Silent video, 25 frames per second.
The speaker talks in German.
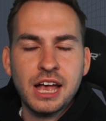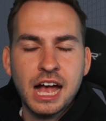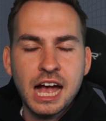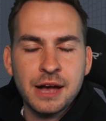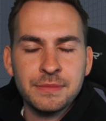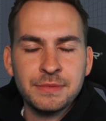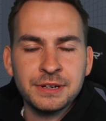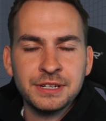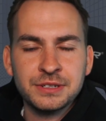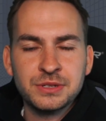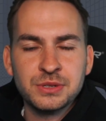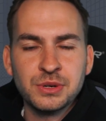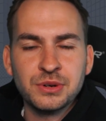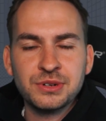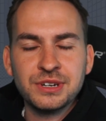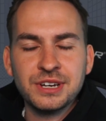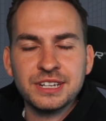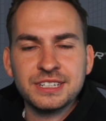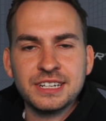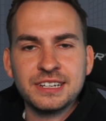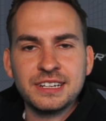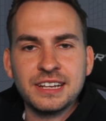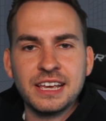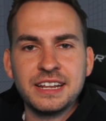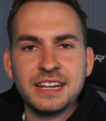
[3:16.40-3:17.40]
aber der Token
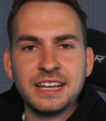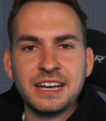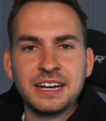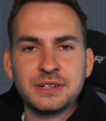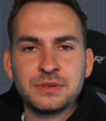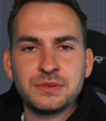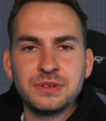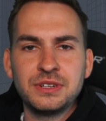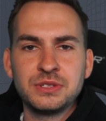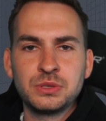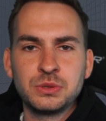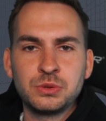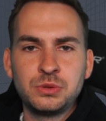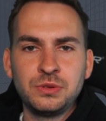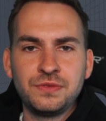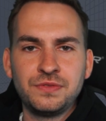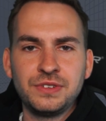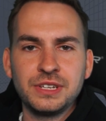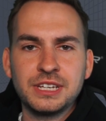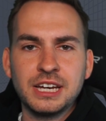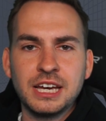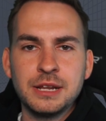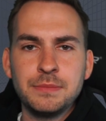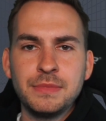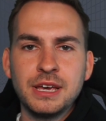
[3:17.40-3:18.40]
hat halt leider aktuell so gut
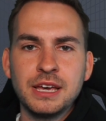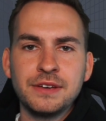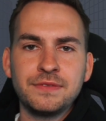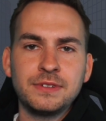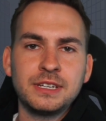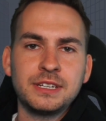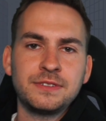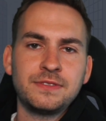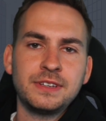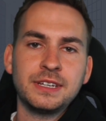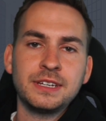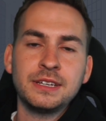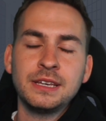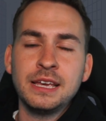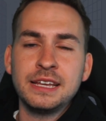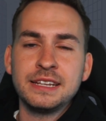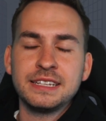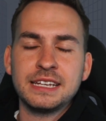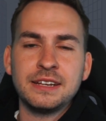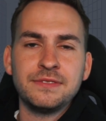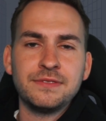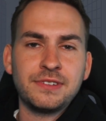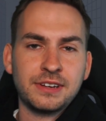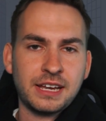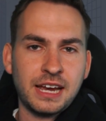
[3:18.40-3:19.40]
wie keinen Mehrwert mehr,
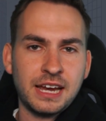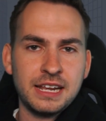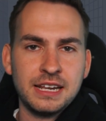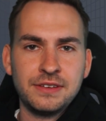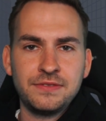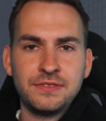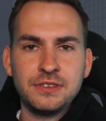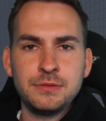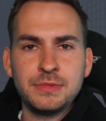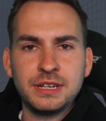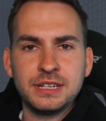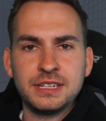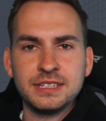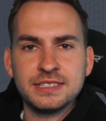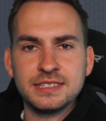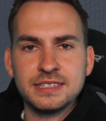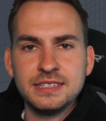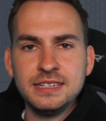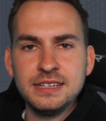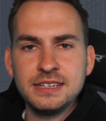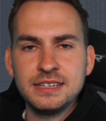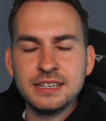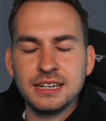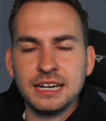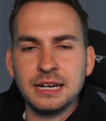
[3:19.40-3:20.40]
denn keiner will mehr die
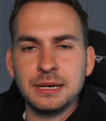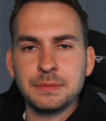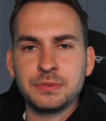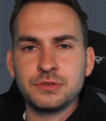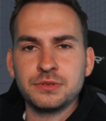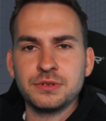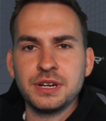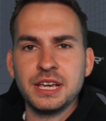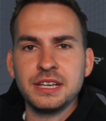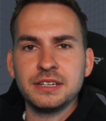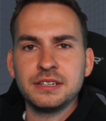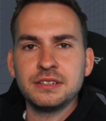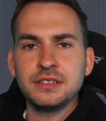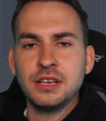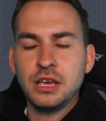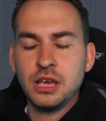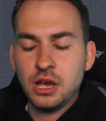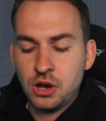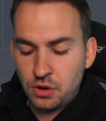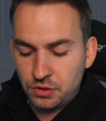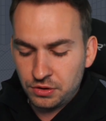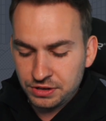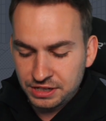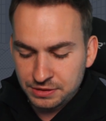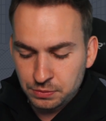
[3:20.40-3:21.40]
Sneaker upgraden
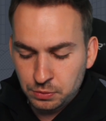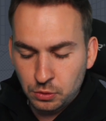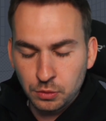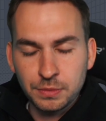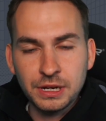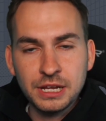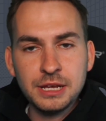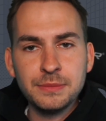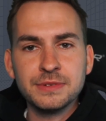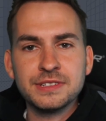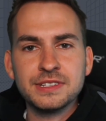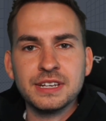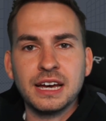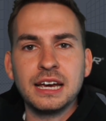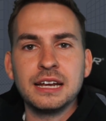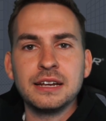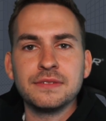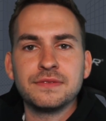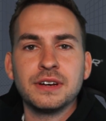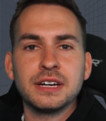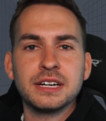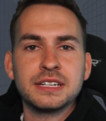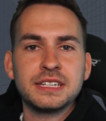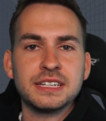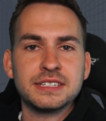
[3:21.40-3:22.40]
und das Problem ist
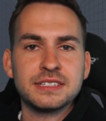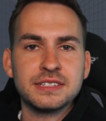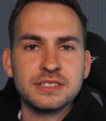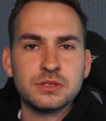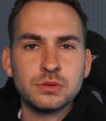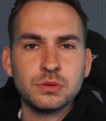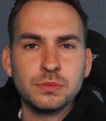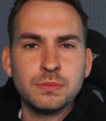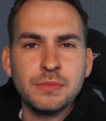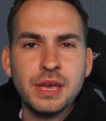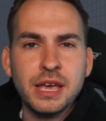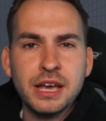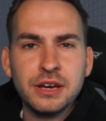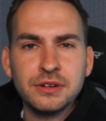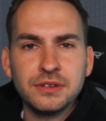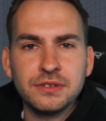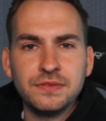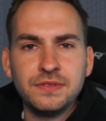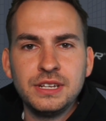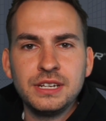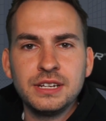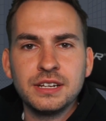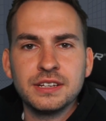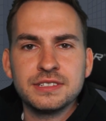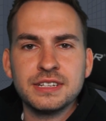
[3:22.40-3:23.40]
einfach, dass es so mehr
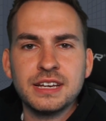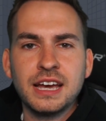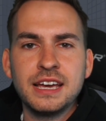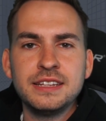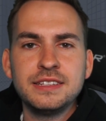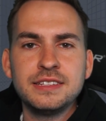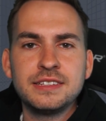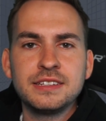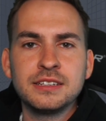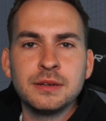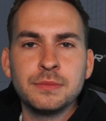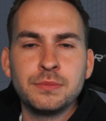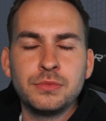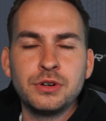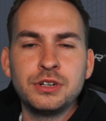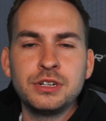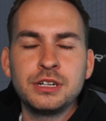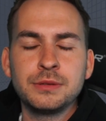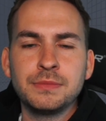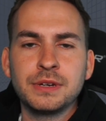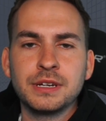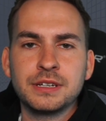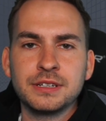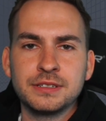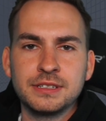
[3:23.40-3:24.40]
oder weniger das einzige
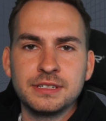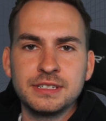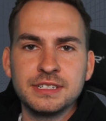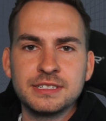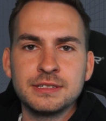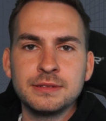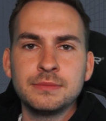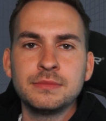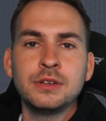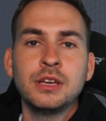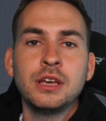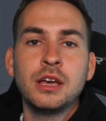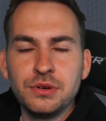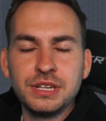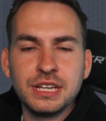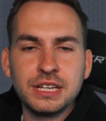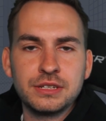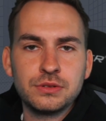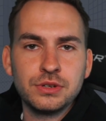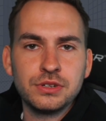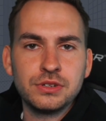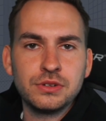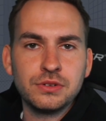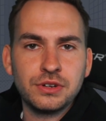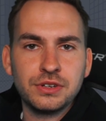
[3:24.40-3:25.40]
Burning Mechanism und
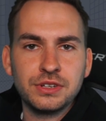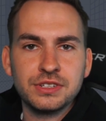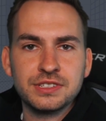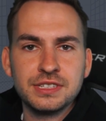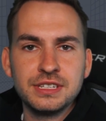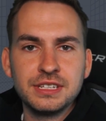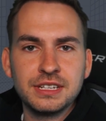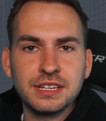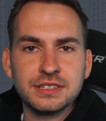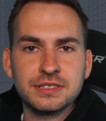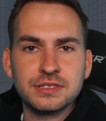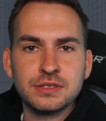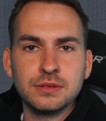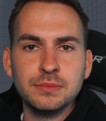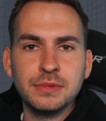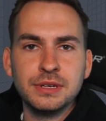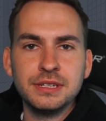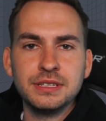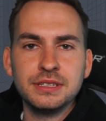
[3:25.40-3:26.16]
natürlich neue Sneakers zu